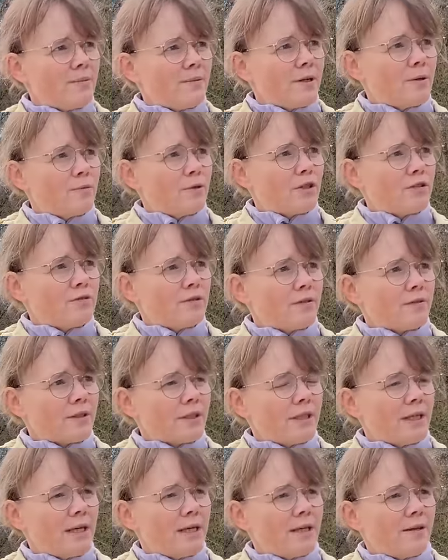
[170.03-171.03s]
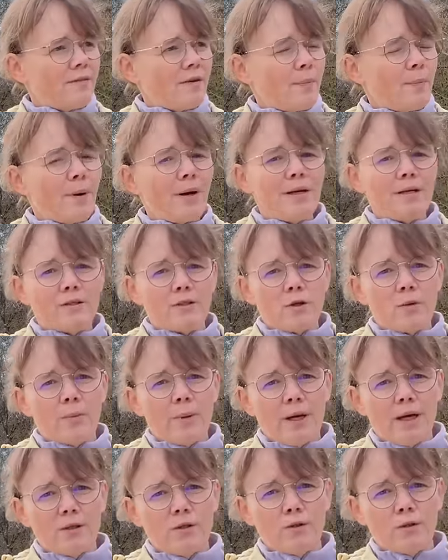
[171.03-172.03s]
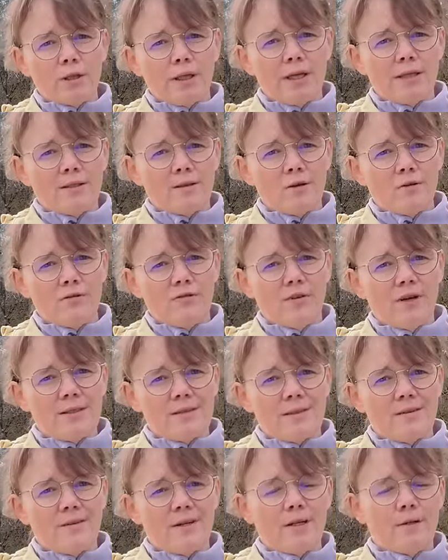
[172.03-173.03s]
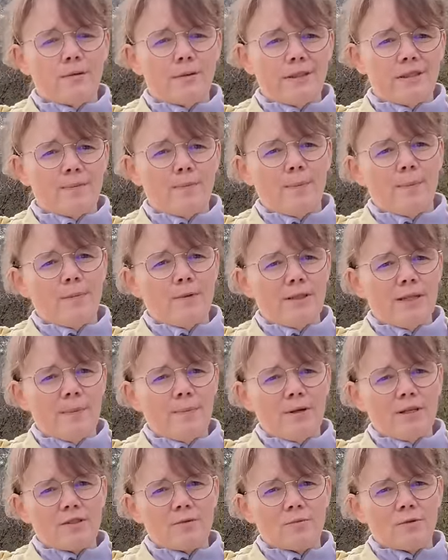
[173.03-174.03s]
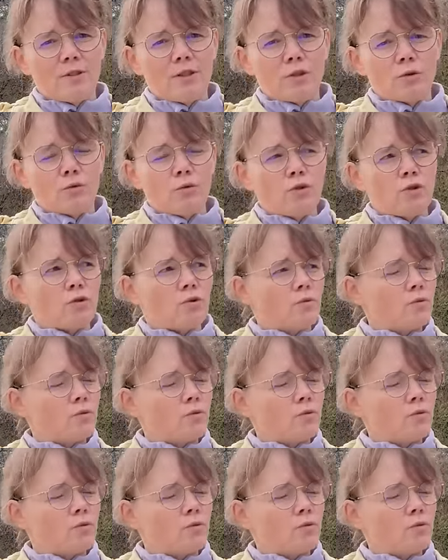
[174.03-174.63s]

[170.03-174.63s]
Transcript: mais le mois de février, il n'y avait pas les températures qui étaient en phase avec le déplacement des ruches.